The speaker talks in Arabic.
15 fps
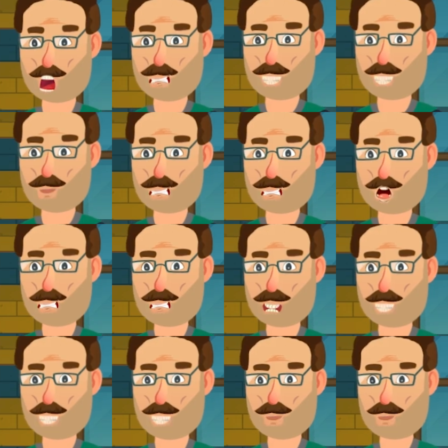حافظك بصم
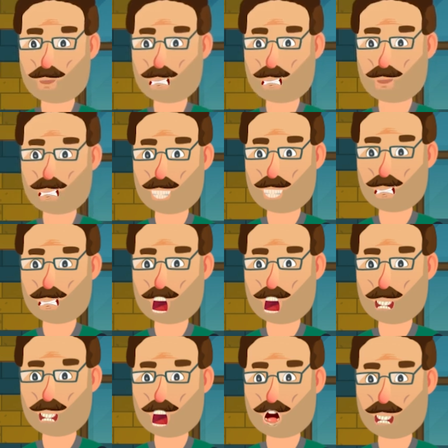انا لا شو
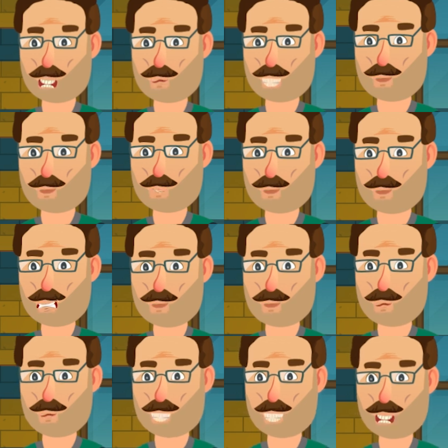وبعدين منها بدك تروح
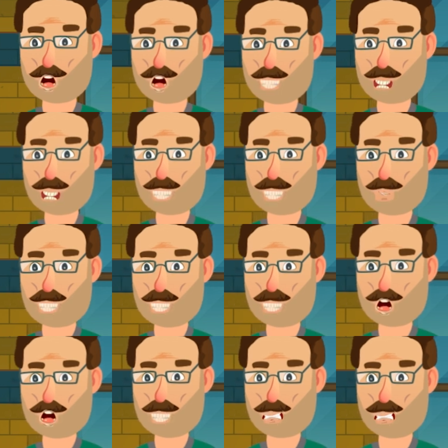تفطر وتاخذ لي الارض
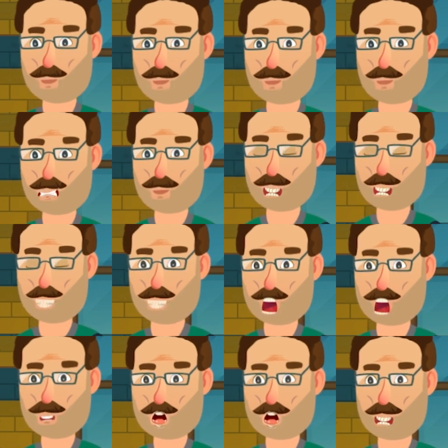منبطحان
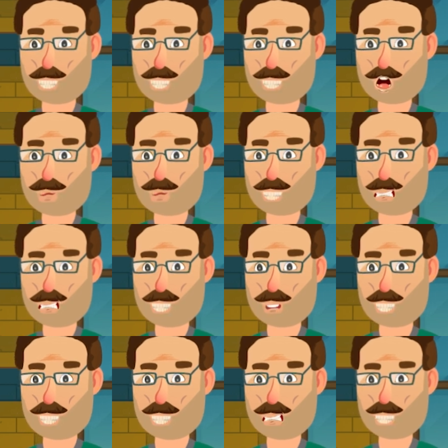والترويح الحمد لله رب
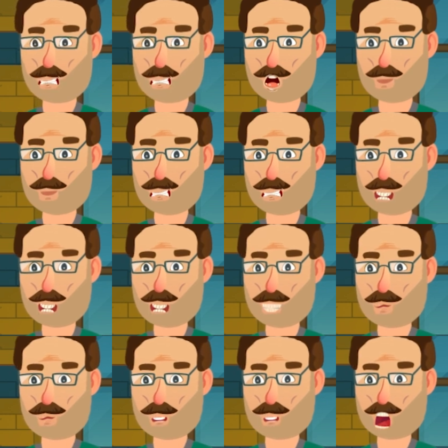العالمين على القاعد شو
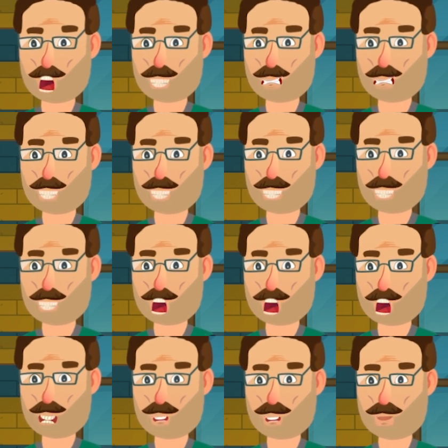ضل من يومك بس مشان الله
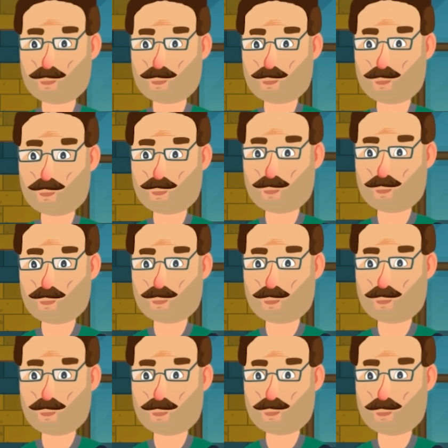بدي افهم
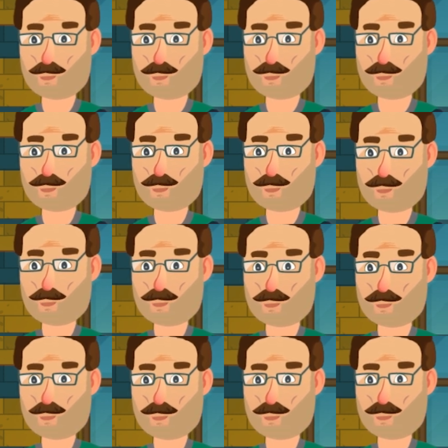ايوه
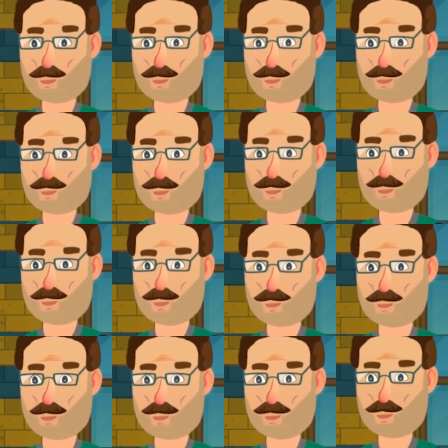شو قال بتحب
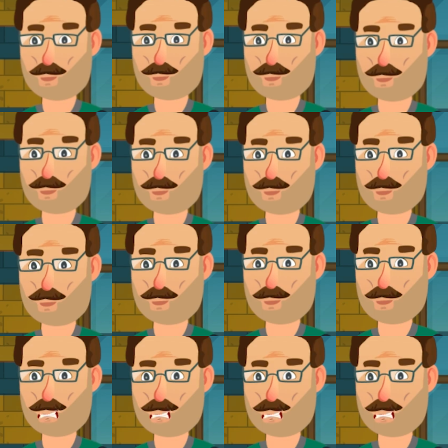تخرب علينا فرحتنا